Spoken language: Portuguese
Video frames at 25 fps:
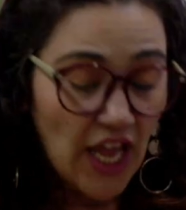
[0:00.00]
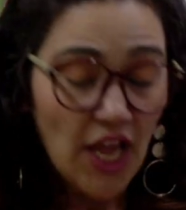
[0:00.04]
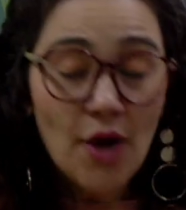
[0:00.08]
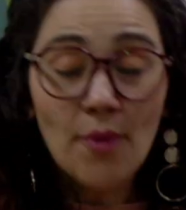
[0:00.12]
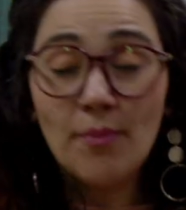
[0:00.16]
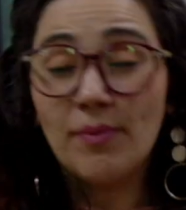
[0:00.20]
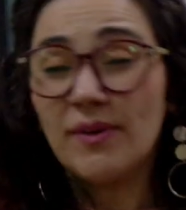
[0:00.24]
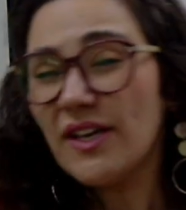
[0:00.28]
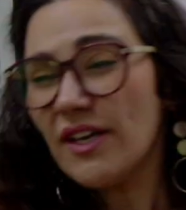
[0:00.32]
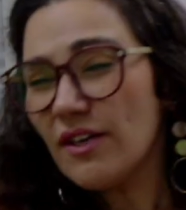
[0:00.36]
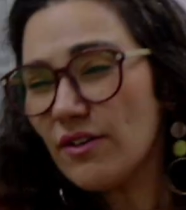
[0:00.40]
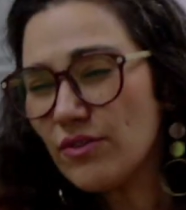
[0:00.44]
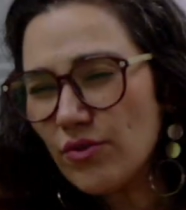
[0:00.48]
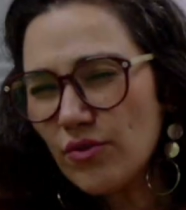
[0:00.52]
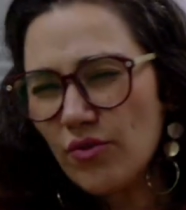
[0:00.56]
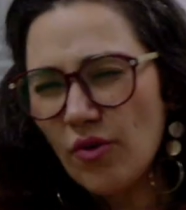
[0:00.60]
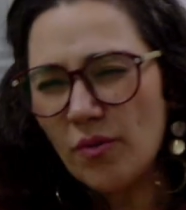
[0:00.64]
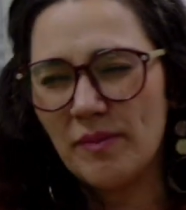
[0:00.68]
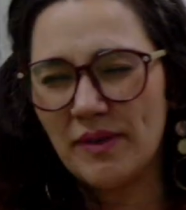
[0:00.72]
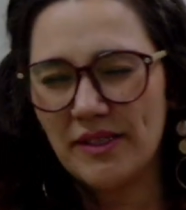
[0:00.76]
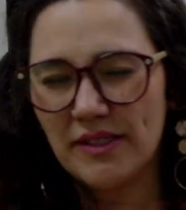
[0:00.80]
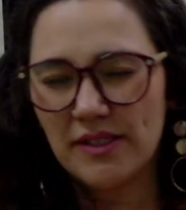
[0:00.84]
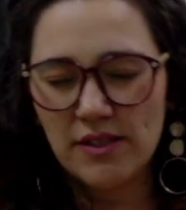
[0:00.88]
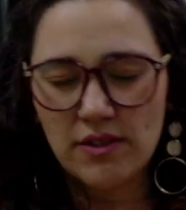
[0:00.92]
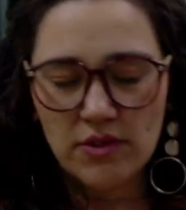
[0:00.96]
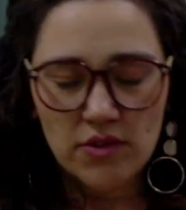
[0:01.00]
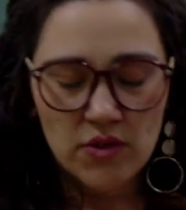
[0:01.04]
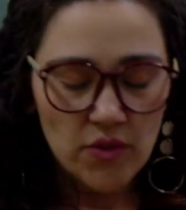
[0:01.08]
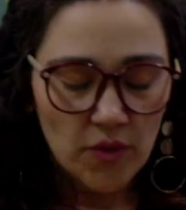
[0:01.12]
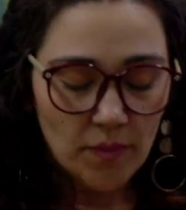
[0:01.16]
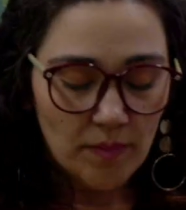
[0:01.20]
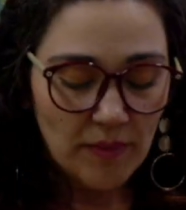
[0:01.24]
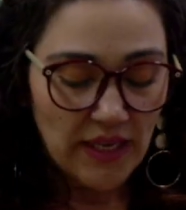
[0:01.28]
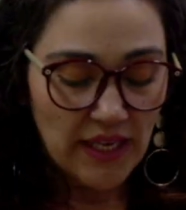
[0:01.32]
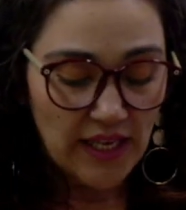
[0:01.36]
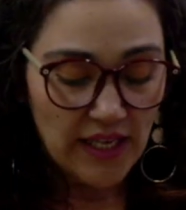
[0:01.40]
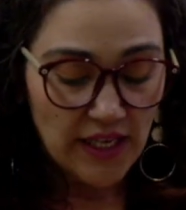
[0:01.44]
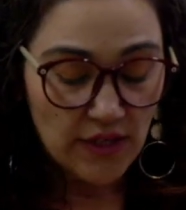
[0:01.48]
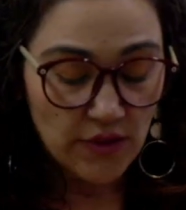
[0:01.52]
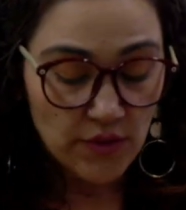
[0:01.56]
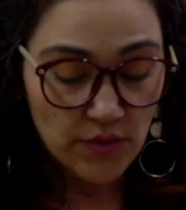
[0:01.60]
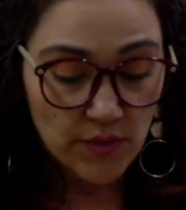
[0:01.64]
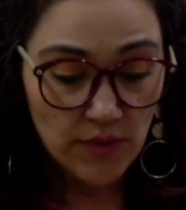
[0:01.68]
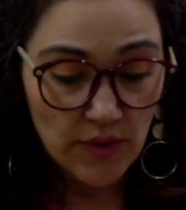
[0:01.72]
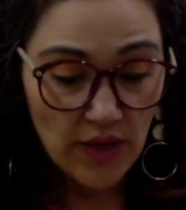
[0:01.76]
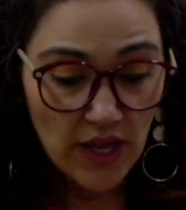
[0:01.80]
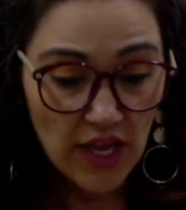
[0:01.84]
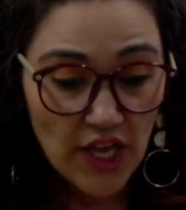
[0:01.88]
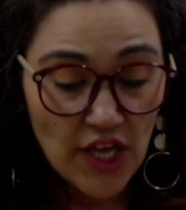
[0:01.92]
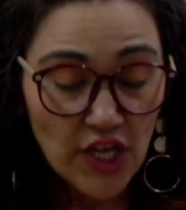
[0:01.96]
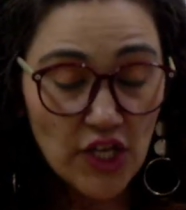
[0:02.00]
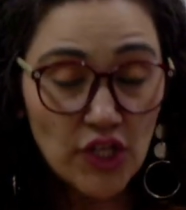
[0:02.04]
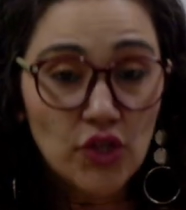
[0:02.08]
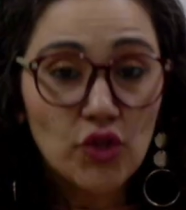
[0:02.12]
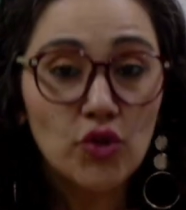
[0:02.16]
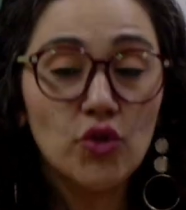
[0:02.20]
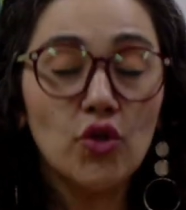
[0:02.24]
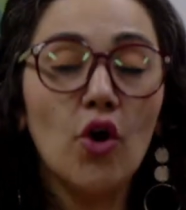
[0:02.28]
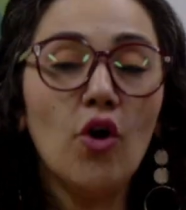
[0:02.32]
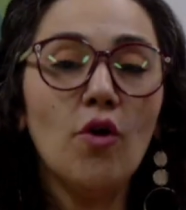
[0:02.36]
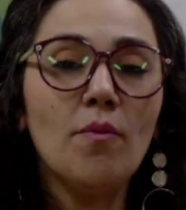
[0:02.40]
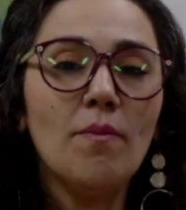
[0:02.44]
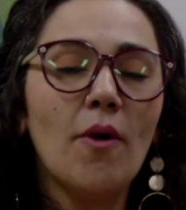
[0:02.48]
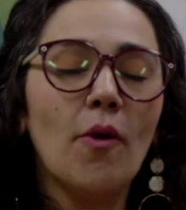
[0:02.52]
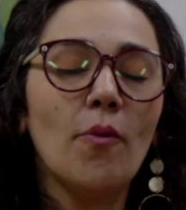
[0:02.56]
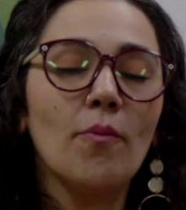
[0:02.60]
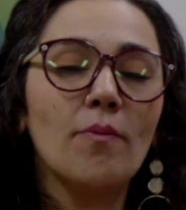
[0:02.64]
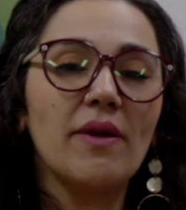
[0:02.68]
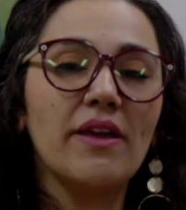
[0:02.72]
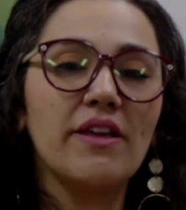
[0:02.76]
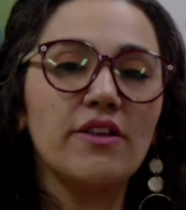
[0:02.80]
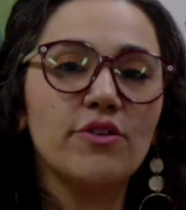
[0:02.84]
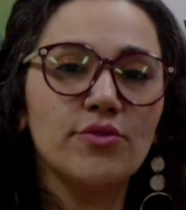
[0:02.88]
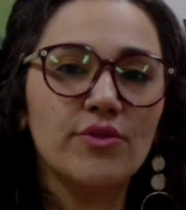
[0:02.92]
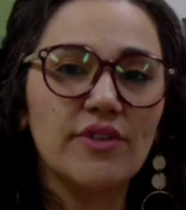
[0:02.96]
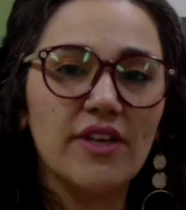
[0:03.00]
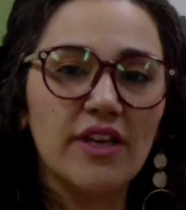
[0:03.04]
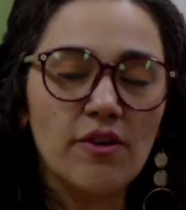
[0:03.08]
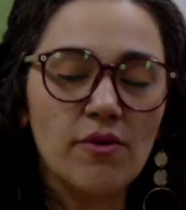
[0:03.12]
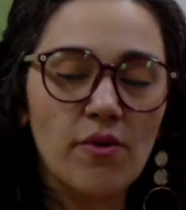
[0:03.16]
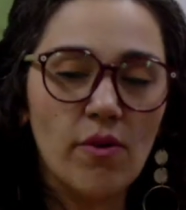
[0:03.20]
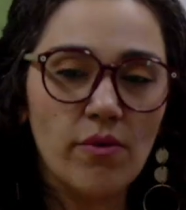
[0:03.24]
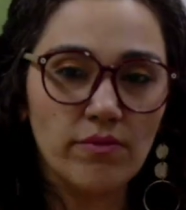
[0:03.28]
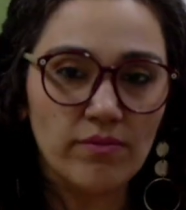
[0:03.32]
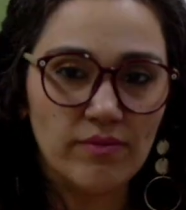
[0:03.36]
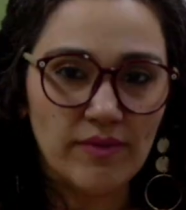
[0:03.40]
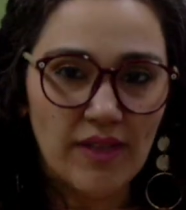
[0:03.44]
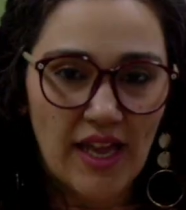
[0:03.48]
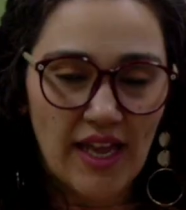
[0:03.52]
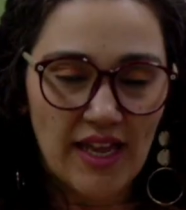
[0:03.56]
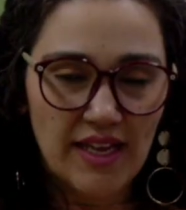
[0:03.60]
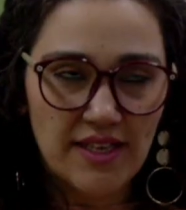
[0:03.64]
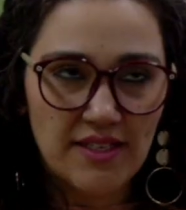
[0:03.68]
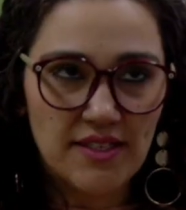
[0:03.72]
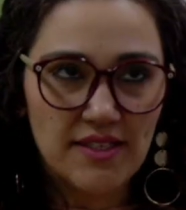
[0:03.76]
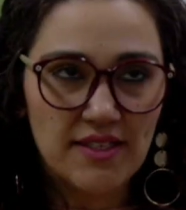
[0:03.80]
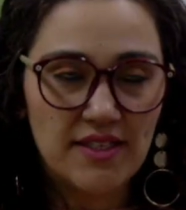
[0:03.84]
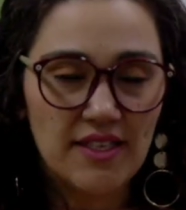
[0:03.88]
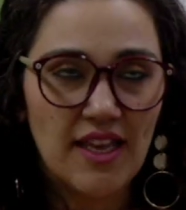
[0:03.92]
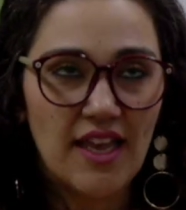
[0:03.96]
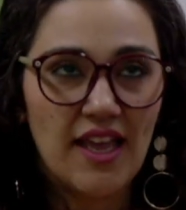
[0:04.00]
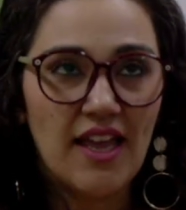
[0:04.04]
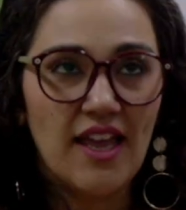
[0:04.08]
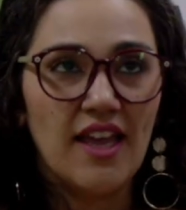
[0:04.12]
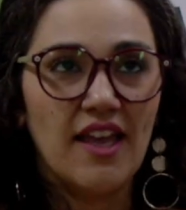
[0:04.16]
Por que, que eu estou comentando sobre isso? Normalmente o que acontece?